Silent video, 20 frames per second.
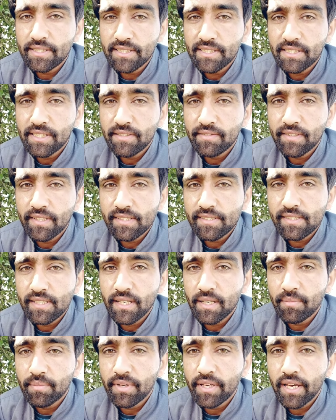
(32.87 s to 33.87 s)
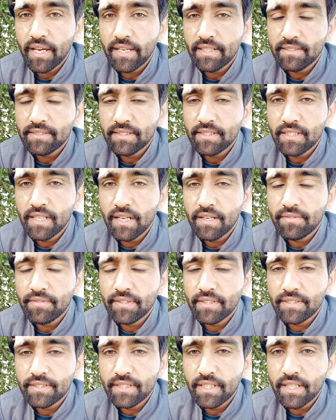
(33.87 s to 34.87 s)
जिसकी वजह से हमें ऐसी
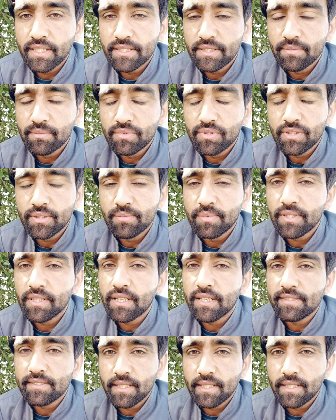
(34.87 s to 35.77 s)
आफत या ऐसी मुसीबत का